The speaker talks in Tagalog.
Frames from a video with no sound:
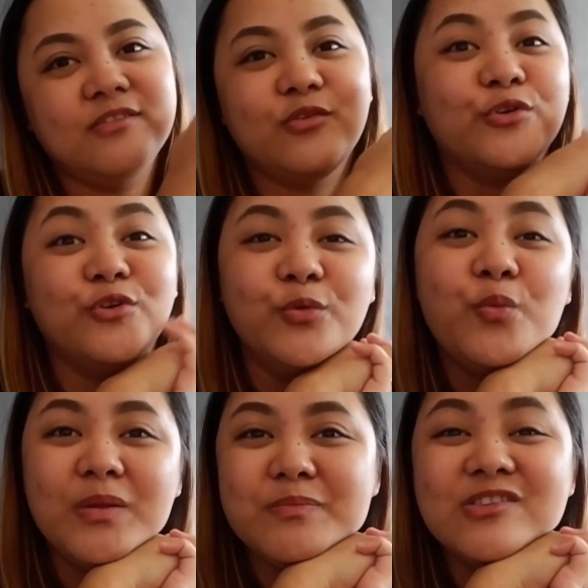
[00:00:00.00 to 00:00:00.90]
So,
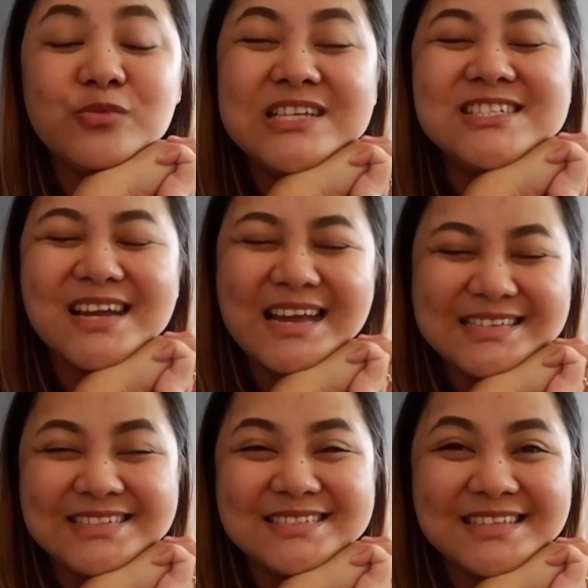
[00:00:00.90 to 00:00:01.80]
one plus one siya
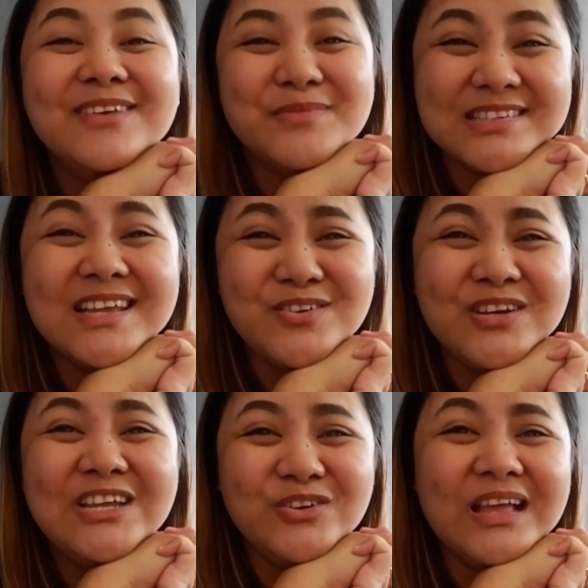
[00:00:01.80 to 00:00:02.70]
guys. Basta yun
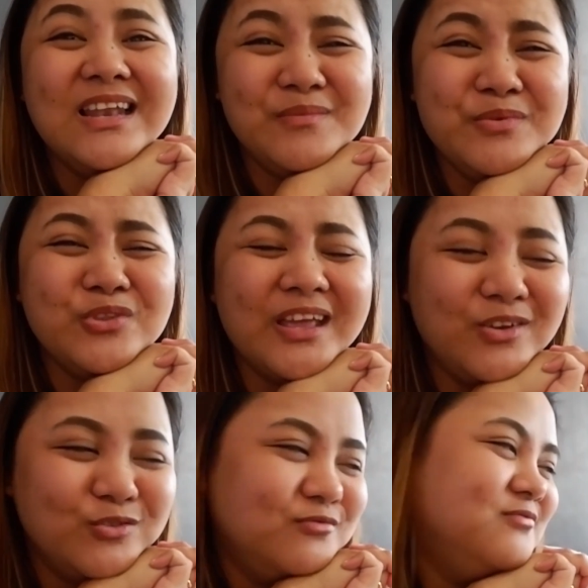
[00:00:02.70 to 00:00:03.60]
na yun, alam nila yun.